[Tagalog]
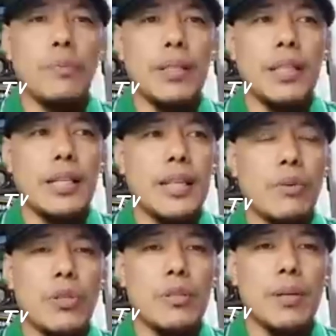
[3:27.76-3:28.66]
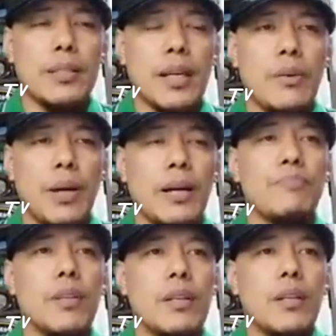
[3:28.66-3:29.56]
naman, dinadala ko siya sa mga dawa.
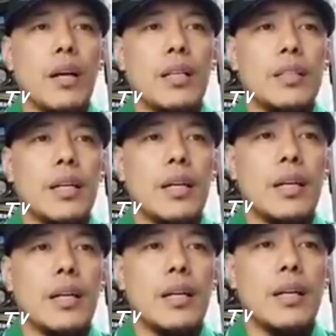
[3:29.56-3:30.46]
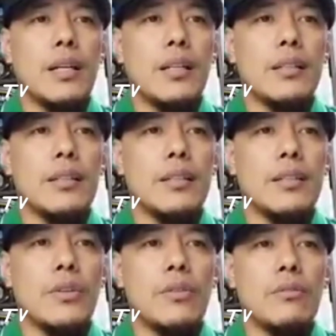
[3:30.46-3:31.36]
At uh,
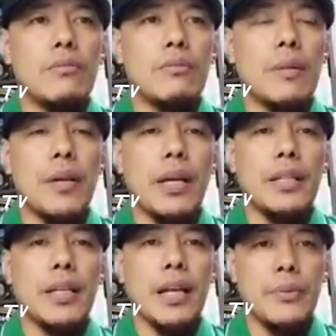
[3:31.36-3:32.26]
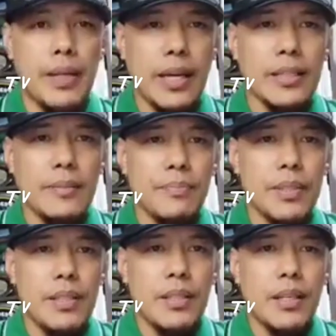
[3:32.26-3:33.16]
nung kami ay nagkahiwalay,
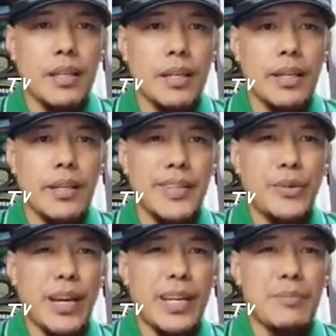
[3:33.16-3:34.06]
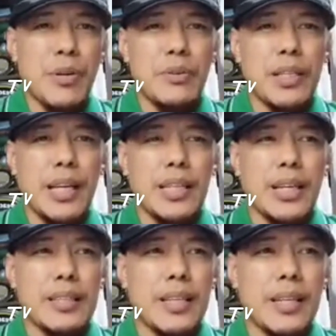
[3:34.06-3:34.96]
eh, hindi ko na alam kung ano
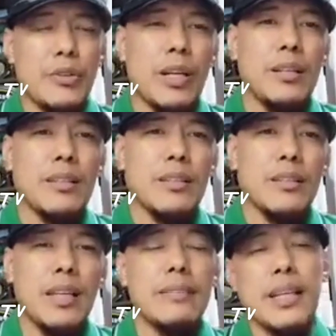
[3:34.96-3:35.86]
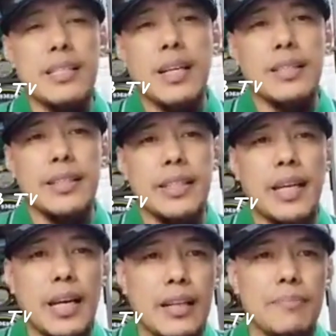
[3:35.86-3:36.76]
nangyari. At uh, yun ang landas sa kanyang
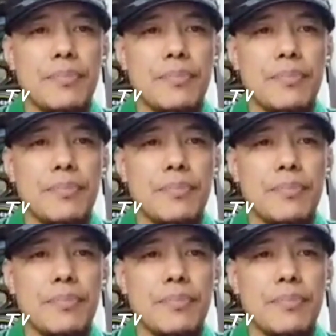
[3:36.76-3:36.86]
tinahak.